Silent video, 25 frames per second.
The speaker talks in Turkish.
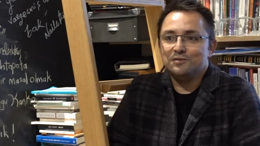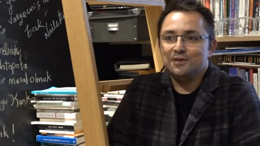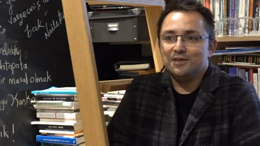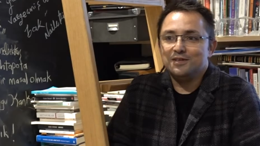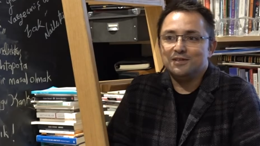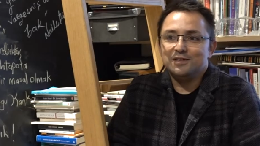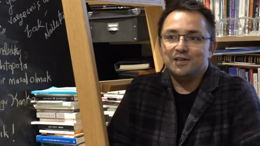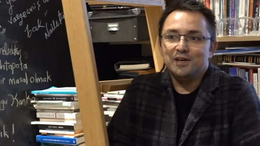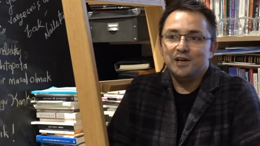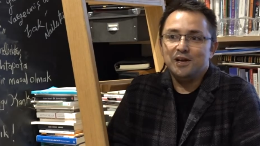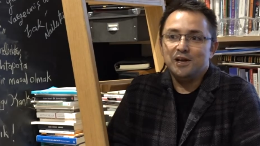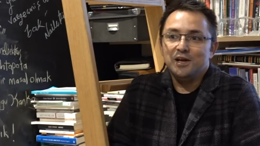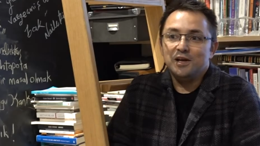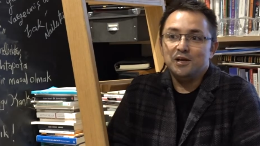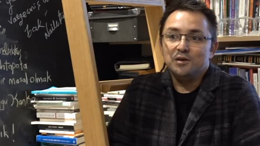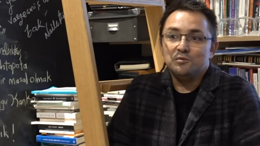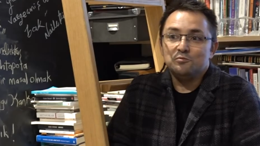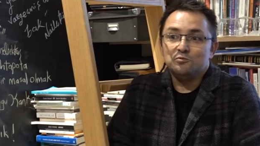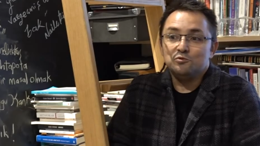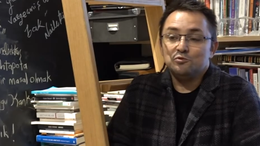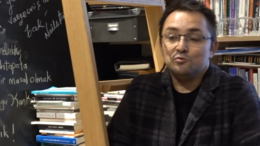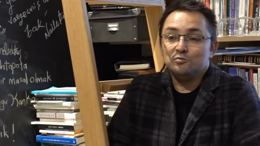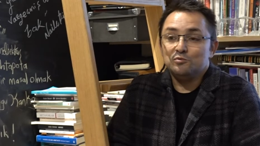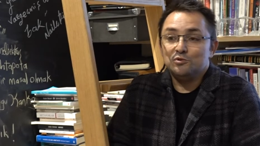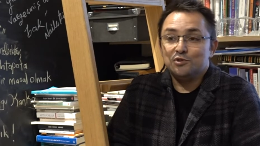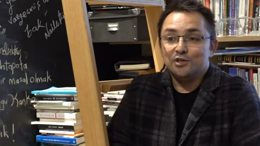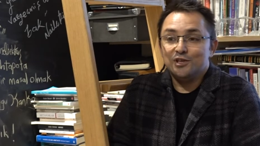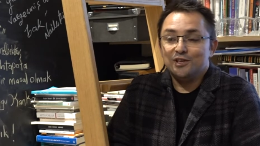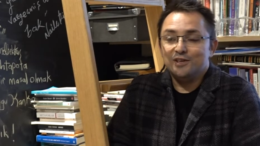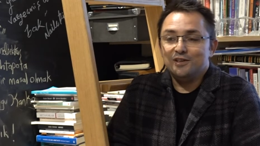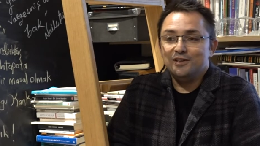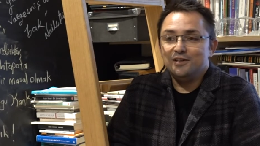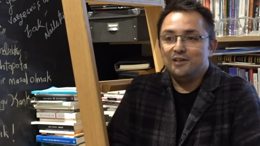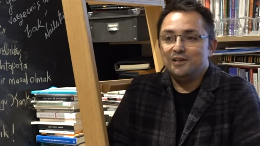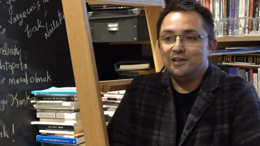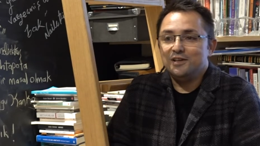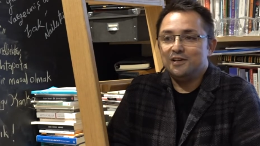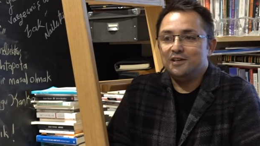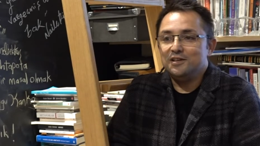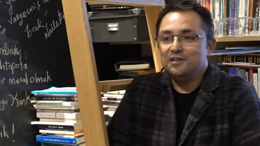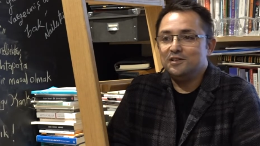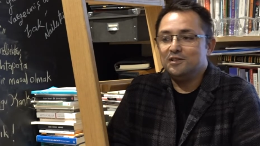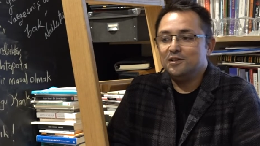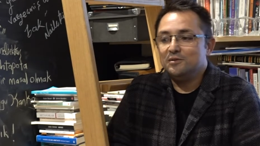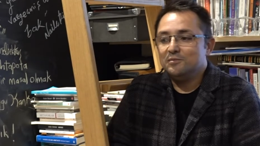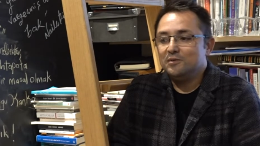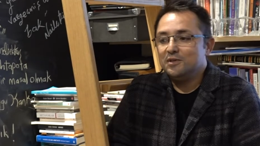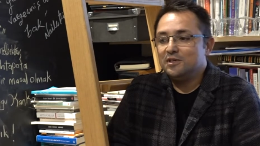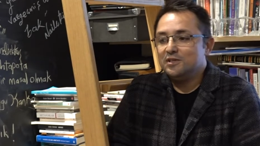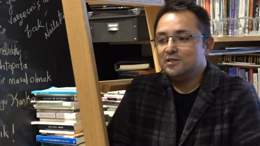var. Bunu bu şekliyle
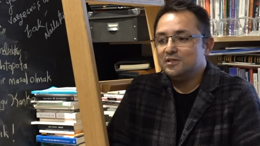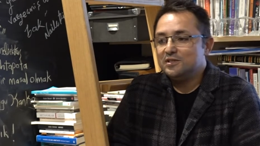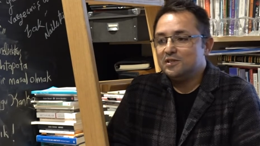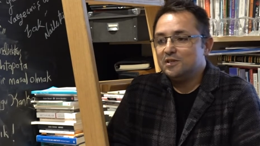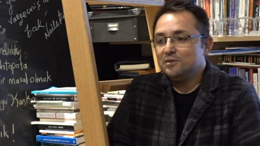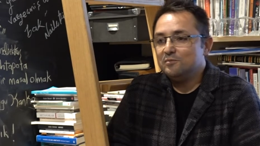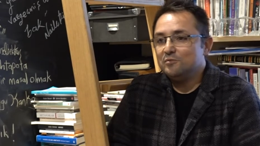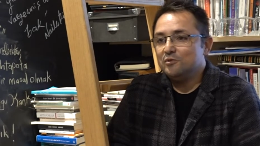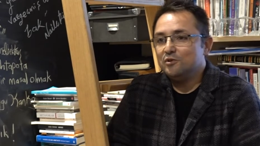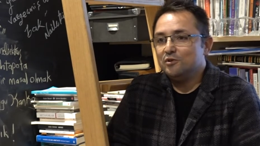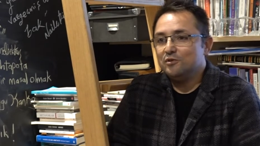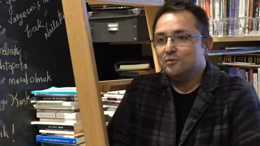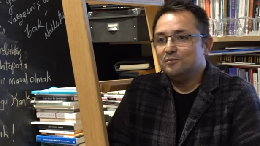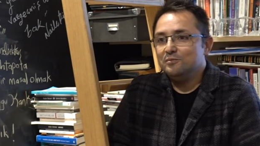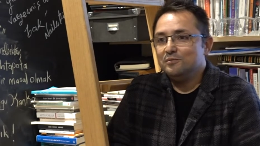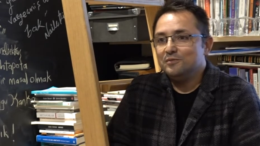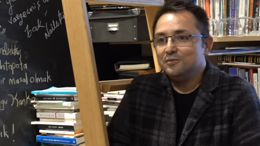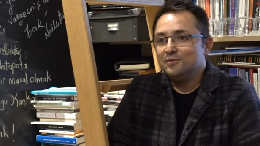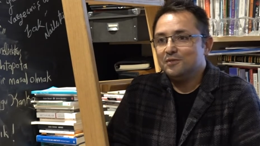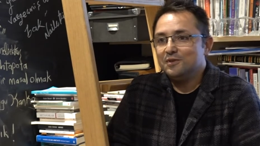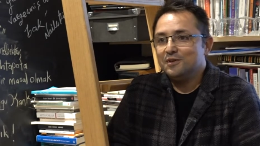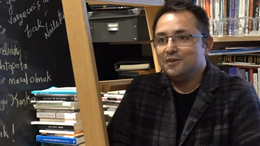yayınlamak istemiyorum.